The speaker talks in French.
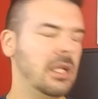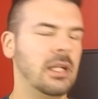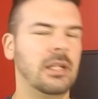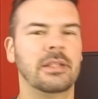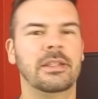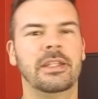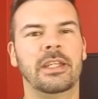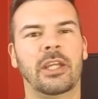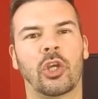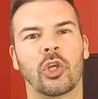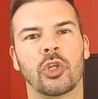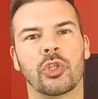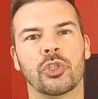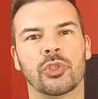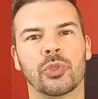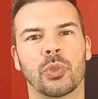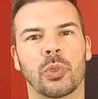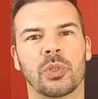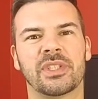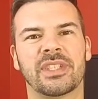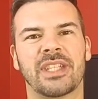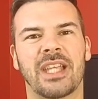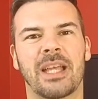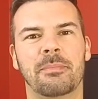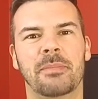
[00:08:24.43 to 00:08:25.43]
des
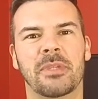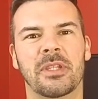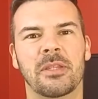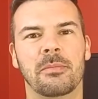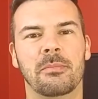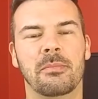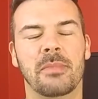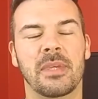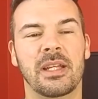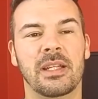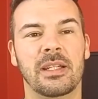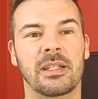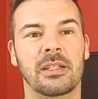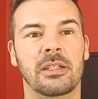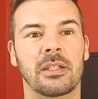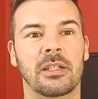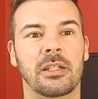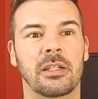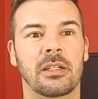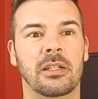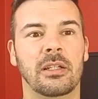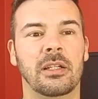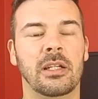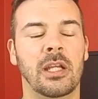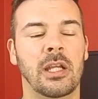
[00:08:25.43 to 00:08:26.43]
ressources
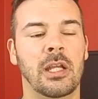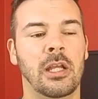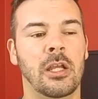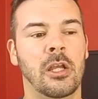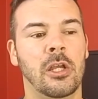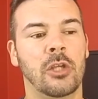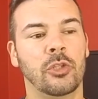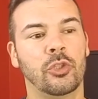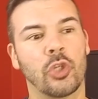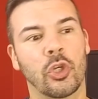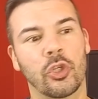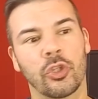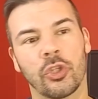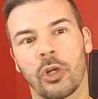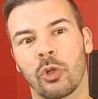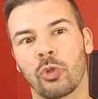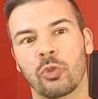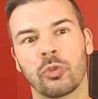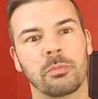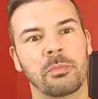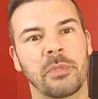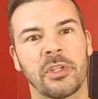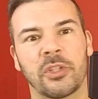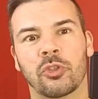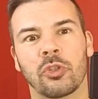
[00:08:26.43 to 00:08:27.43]
rapidement que
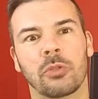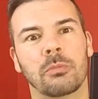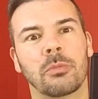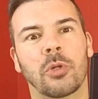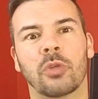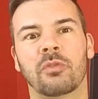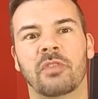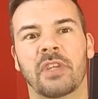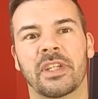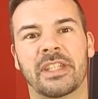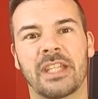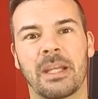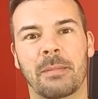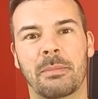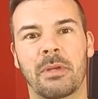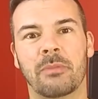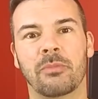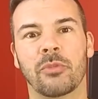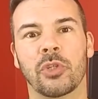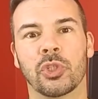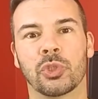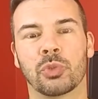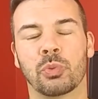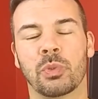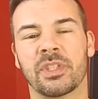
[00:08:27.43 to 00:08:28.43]
d'autres, mais tout le monde va être capable
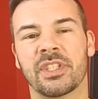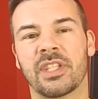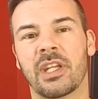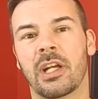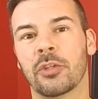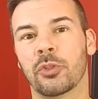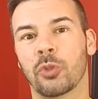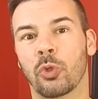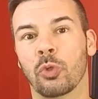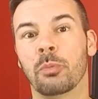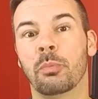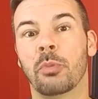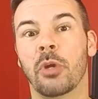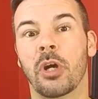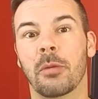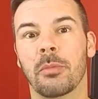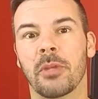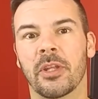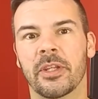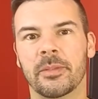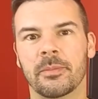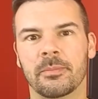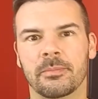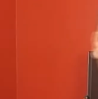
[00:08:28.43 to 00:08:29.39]
de jouer sans trop de problèmes.